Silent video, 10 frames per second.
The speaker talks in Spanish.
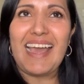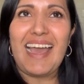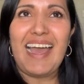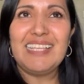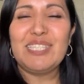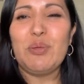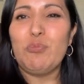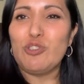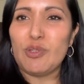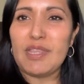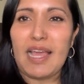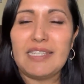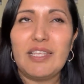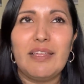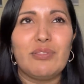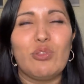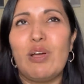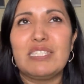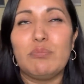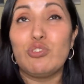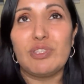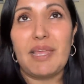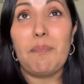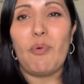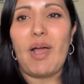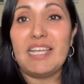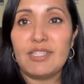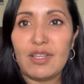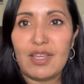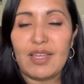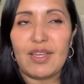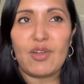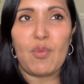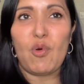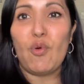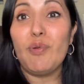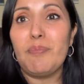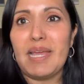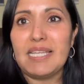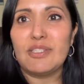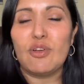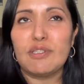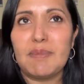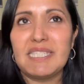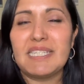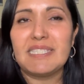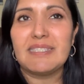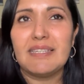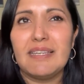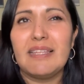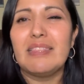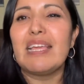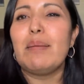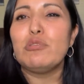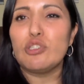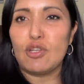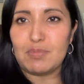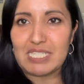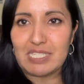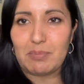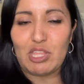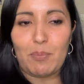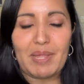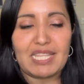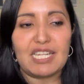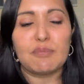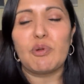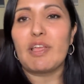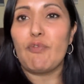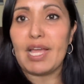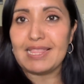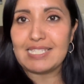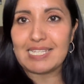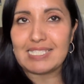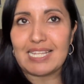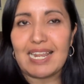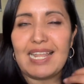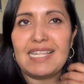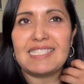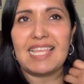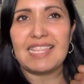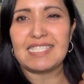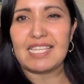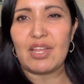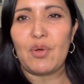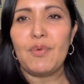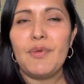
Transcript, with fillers: hace mucho, hace, no hace mucho tiempo, hace como un mes, dos meses, digamos dos meses y medio para atrás, porque fue antes de que cerraran las tiendas, creo.